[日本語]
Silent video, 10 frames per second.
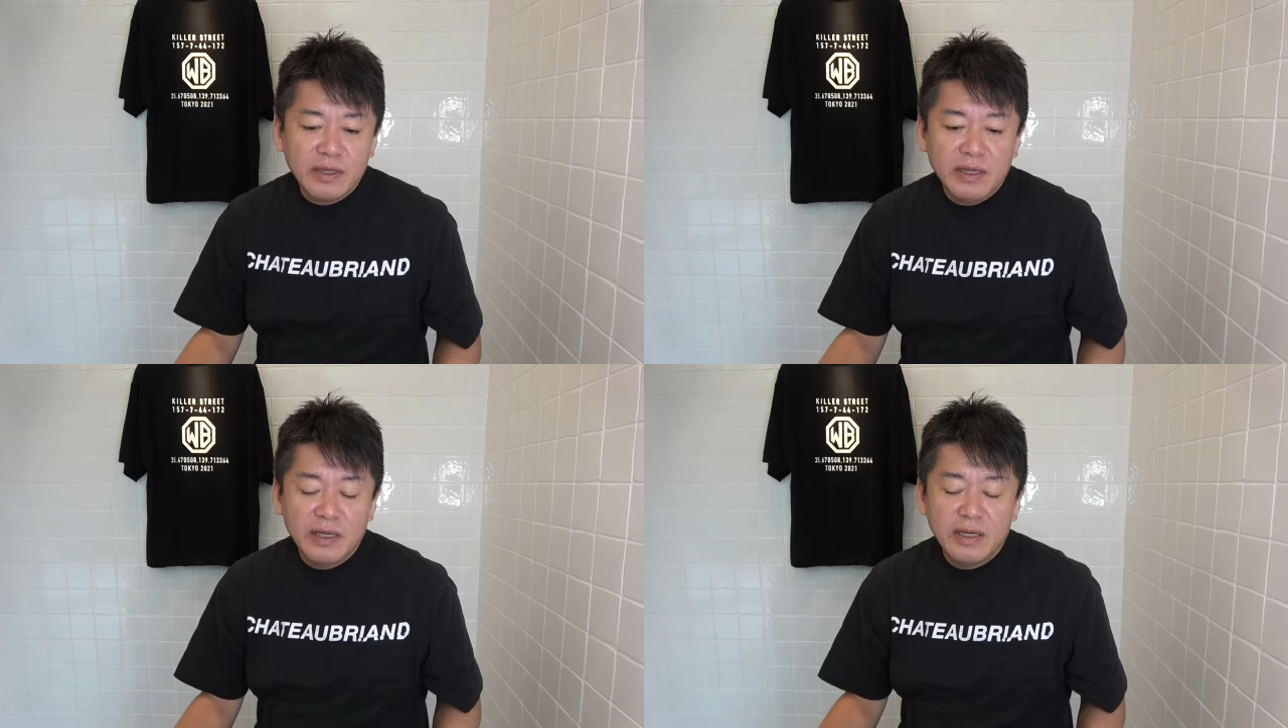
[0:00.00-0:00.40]

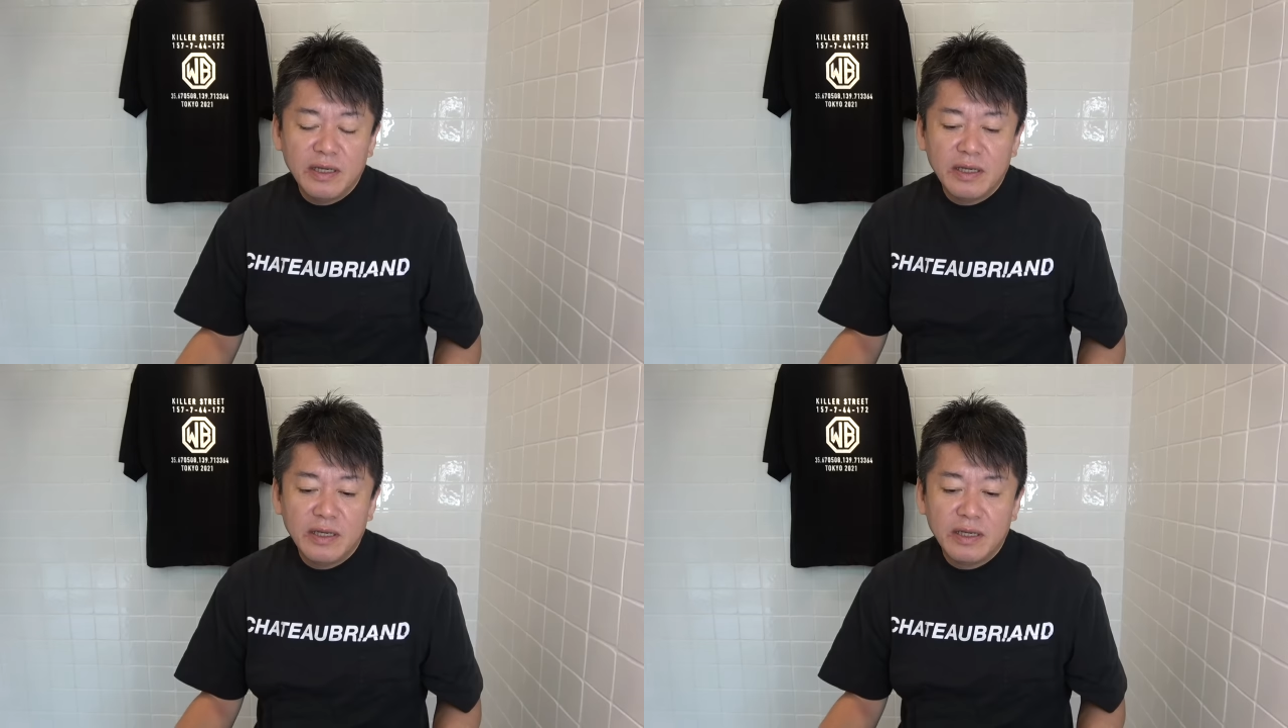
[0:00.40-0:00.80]

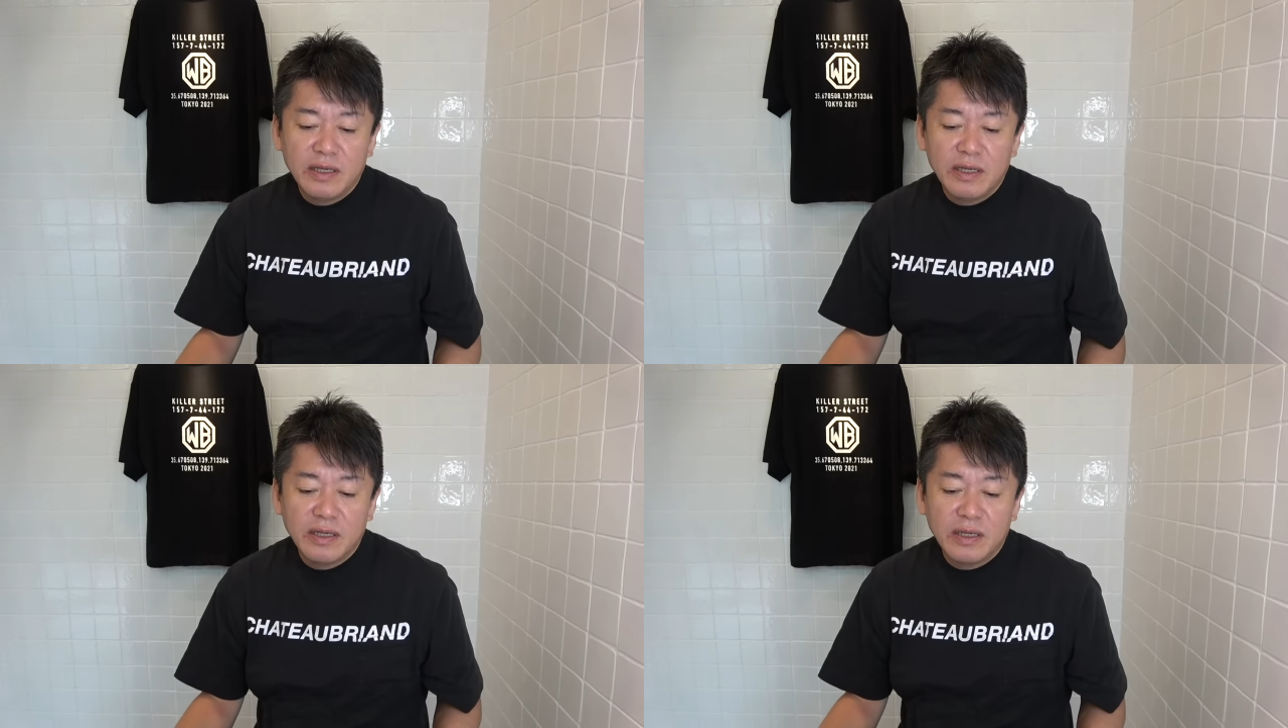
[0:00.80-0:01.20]

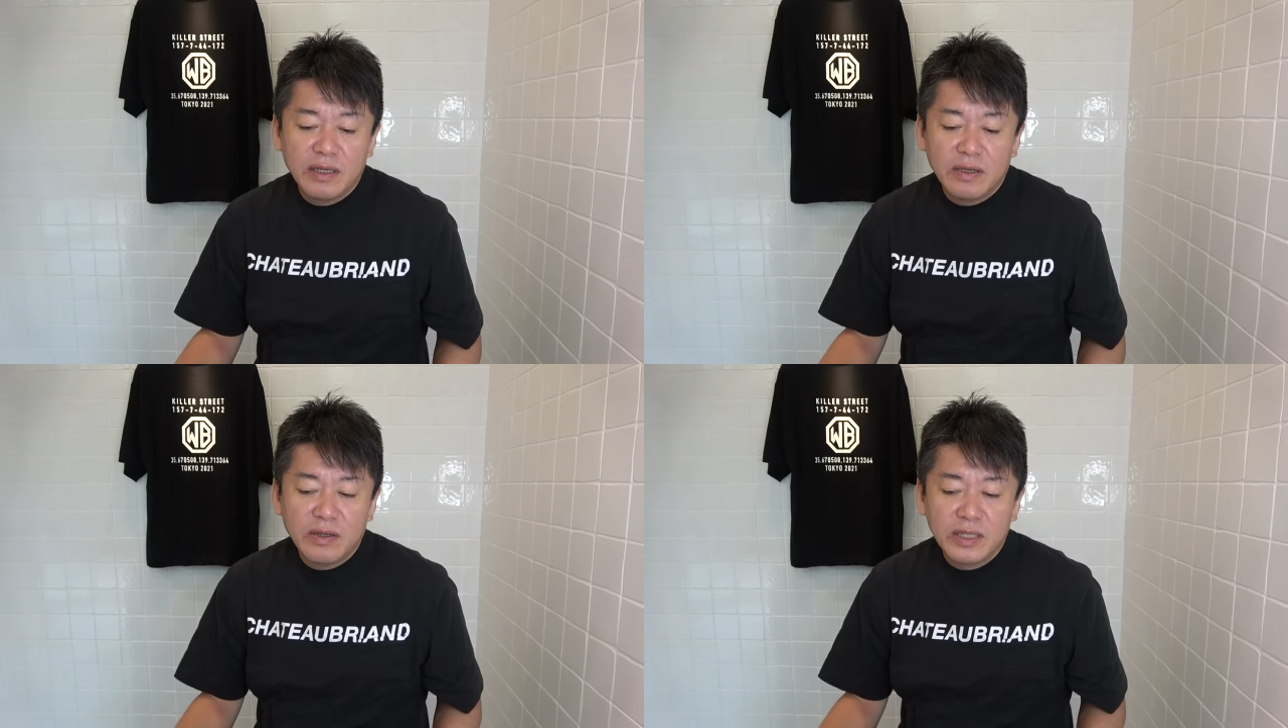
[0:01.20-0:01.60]

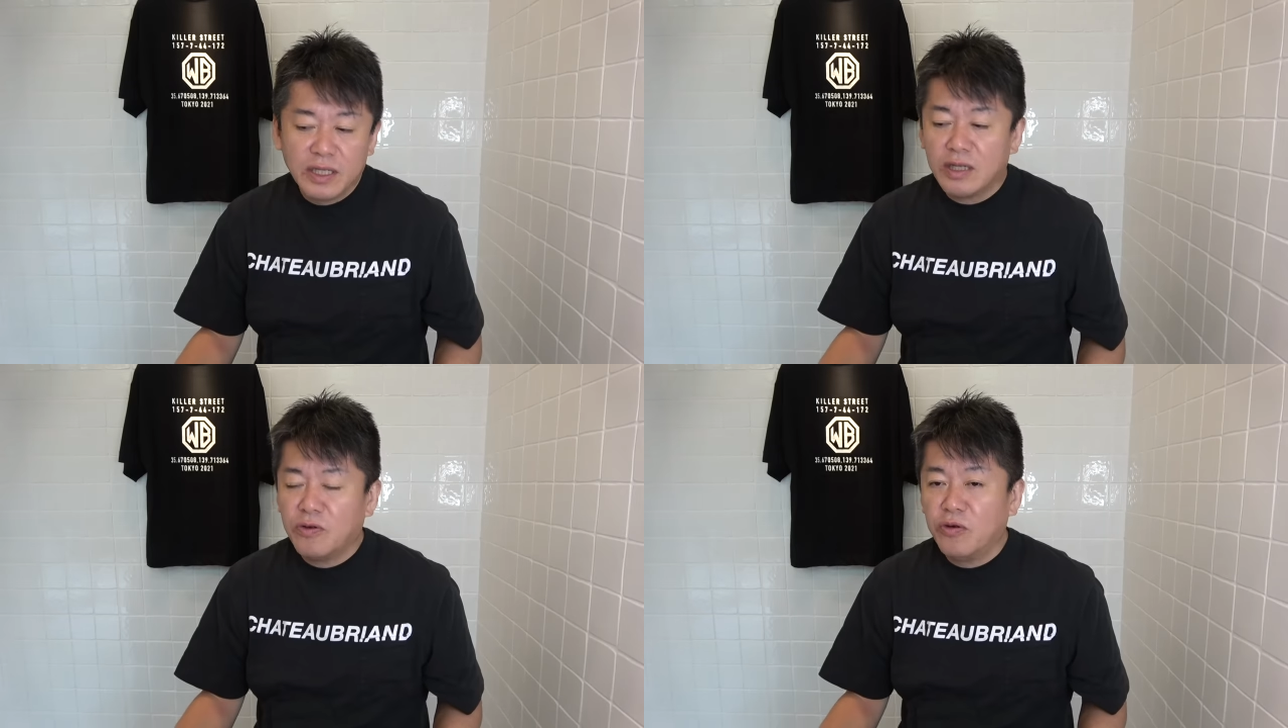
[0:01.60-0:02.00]
えー、新型